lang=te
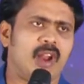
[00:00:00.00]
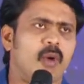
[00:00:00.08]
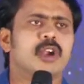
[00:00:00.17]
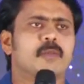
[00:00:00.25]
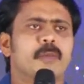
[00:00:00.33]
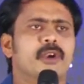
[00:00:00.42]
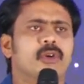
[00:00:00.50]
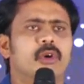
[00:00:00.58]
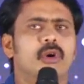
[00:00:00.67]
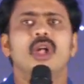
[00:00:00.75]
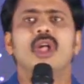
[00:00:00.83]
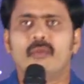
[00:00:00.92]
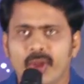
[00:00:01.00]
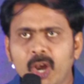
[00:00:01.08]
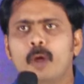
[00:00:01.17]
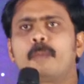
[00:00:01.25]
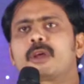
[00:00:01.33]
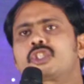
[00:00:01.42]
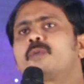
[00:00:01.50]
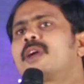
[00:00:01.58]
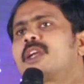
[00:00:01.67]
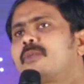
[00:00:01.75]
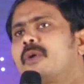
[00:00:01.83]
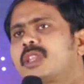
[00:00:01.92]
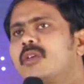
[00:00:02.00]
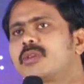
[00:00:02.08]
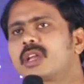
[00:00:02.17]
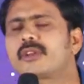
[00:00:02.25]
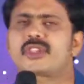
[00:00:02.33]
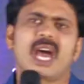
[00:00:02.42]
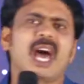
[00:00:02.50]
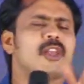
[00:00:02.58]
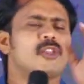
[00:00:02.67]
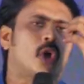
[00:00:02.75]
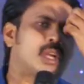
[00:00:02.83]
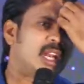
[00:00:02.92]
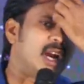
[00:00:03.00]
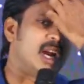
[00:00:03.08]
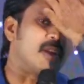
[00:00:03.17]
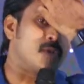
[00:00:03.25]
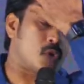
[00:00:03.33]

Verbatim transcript: అలవాటు పడో వీళ్ళు భ్రష్టు పట్టిపోతూ ఉంటారు చాలా చోట్ల ఇలాంటివి